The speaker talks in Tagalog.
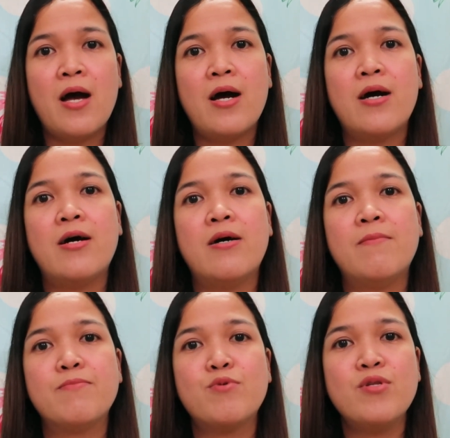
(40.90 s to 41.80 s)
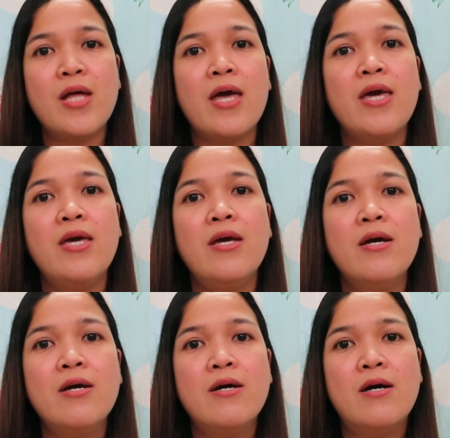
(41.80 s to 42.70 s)
Um, today,
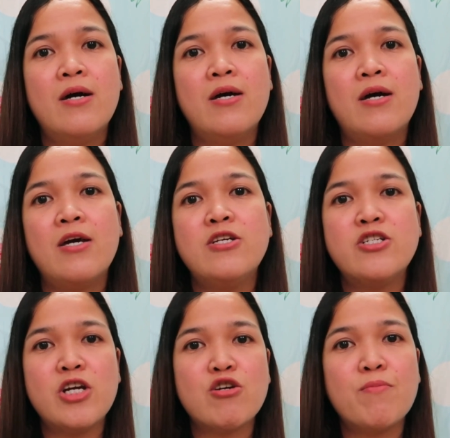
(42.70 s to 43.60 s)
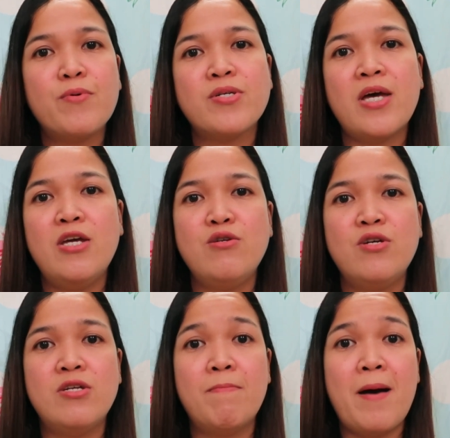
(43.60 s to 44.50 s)
ang isi-share ko po sa inyo
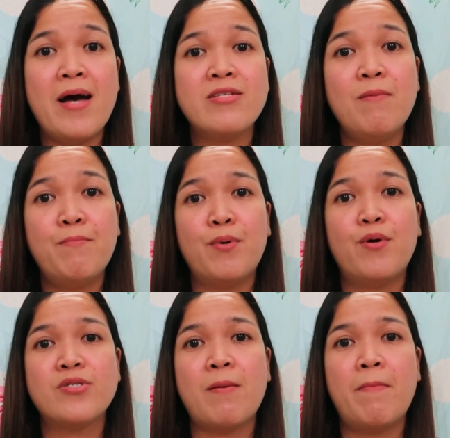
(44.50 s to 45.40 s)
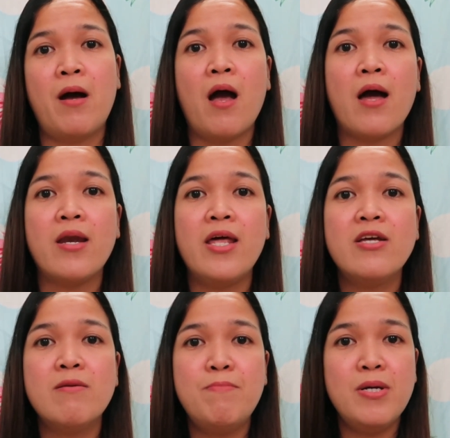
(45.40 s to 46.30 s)
is base po sa mga
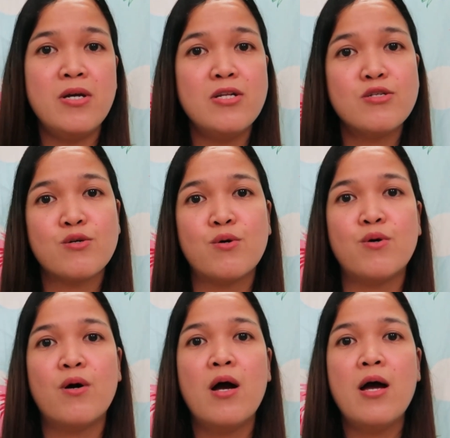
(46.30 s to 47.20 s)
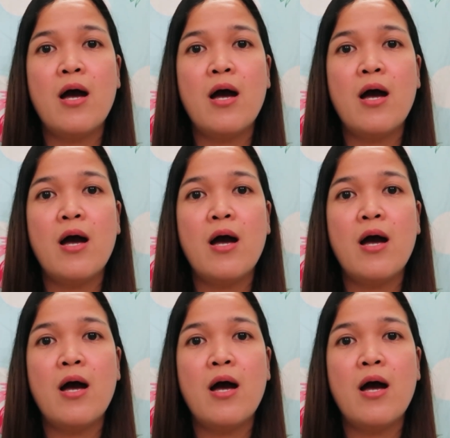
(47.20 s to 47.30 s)
na-experience ko